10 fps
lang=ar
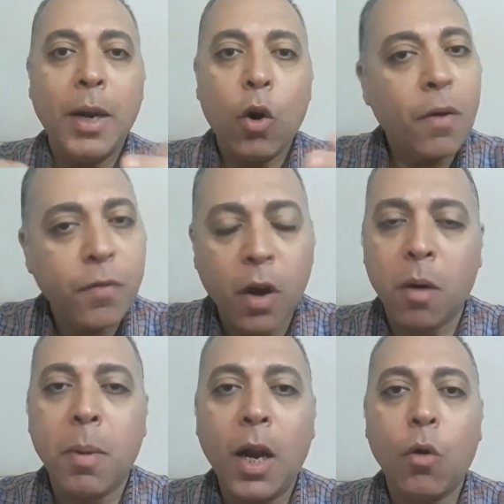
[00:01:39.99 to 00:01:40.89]
لو كان في
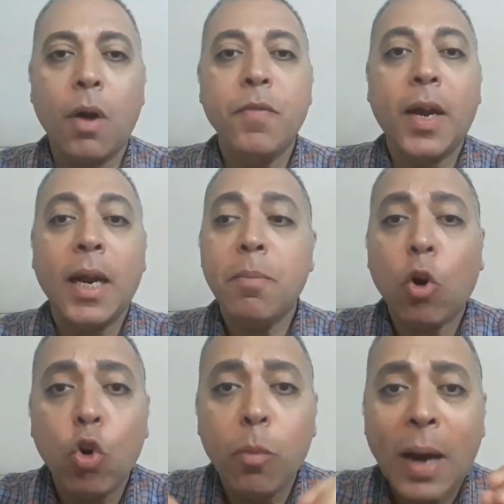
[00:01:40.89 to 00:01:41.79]
ارباح لو كان في الكلام ده
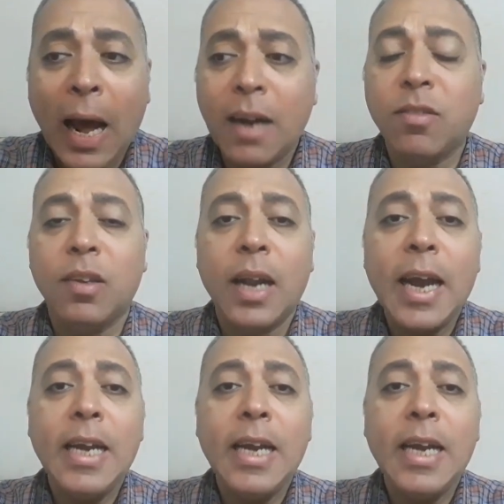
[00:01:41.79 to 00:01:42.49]
كله بالعكس ده